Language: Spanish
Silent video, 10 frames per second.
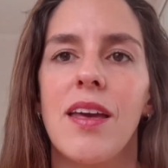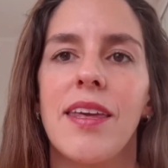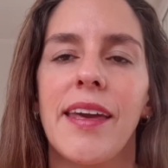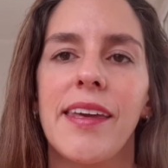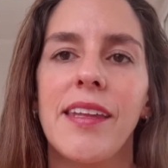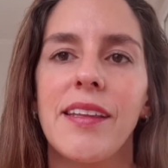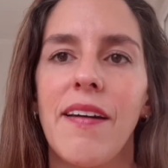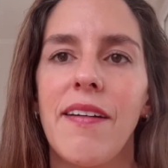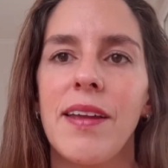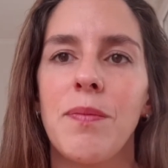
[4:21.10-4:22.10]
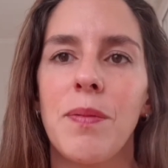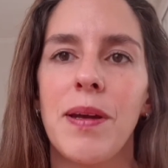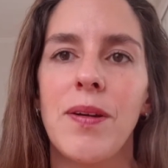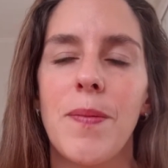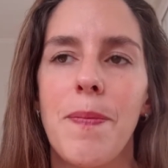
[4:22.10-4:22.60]
Y aquí está a ver
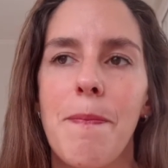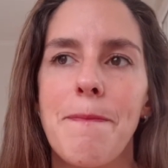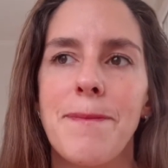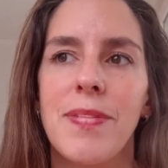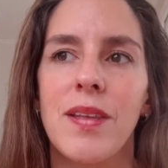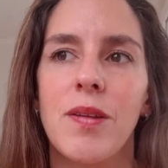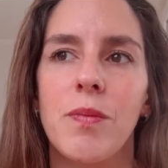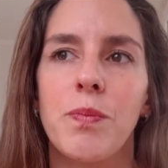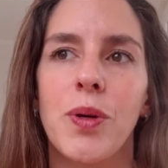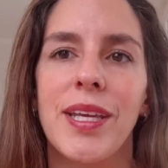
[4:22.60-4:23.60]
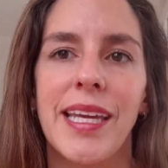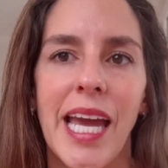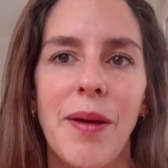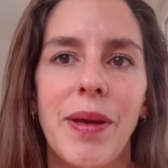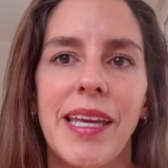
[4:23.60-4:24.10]
primero por
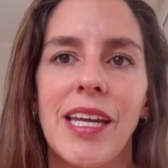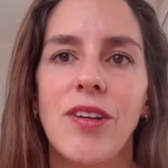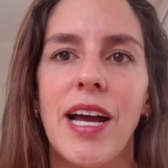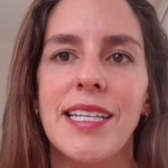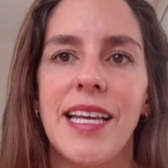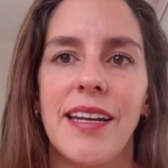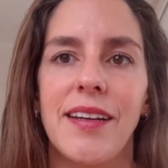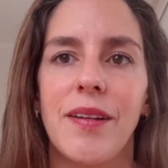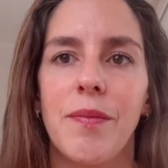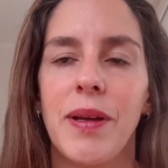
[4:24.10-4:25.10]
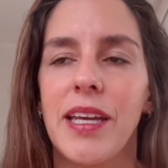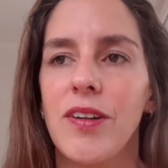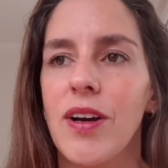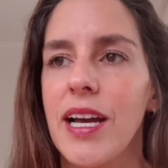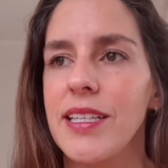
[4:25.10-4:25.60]
qué me quiero casar. ¿Me
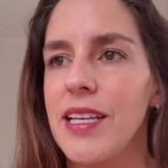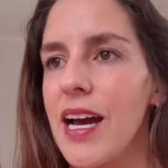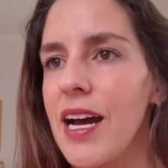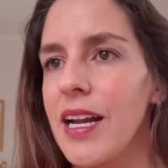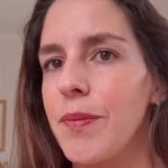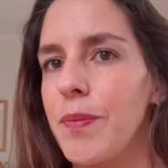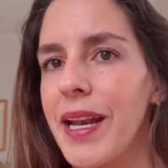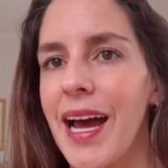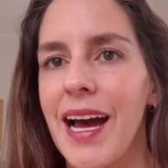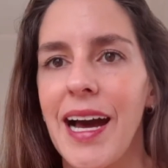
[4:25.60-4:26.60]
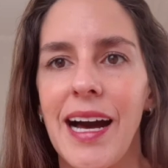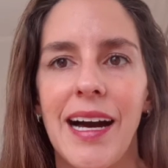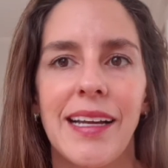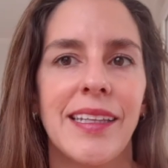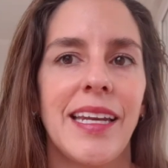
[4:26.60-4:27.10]
quiero casar
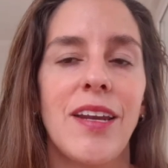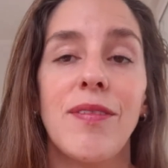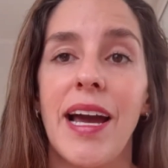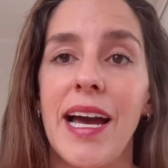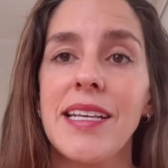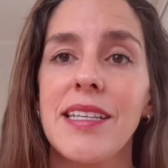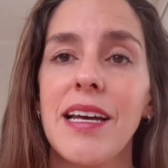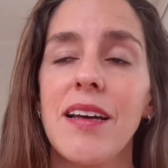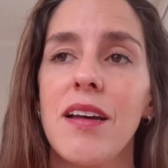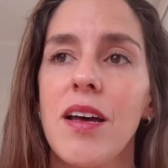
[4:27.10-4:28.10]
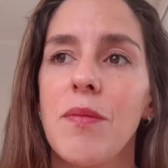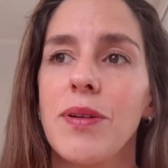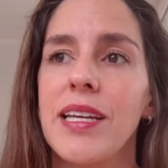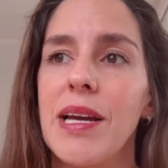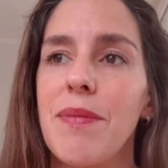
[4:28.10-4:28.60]
para tener una casa?
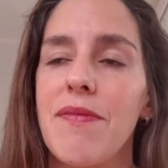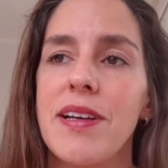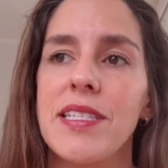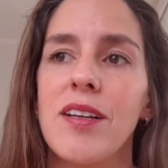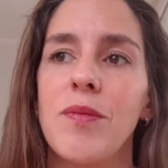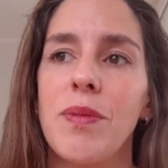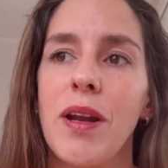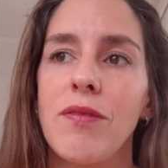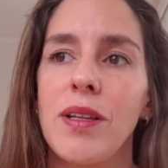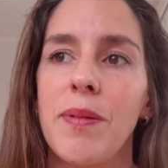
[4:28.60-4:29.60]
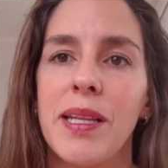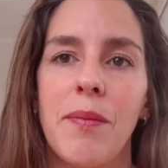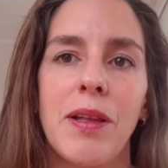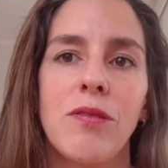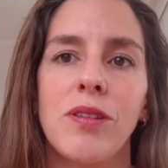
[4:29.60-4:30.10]
porque es más fácil comprar un
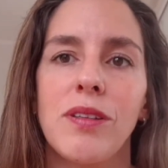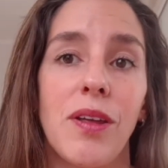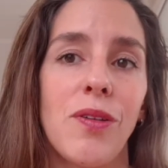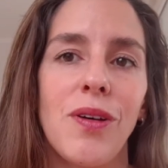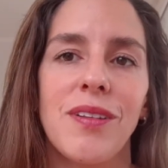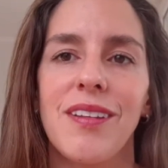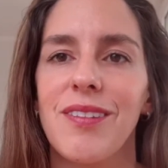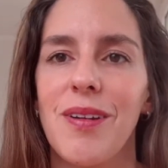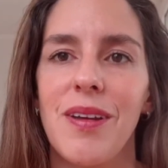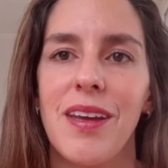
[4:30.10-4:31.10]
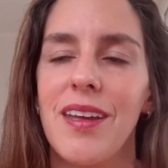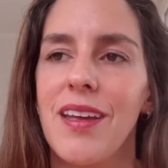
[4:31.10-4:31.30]
departamento entre dos, estoy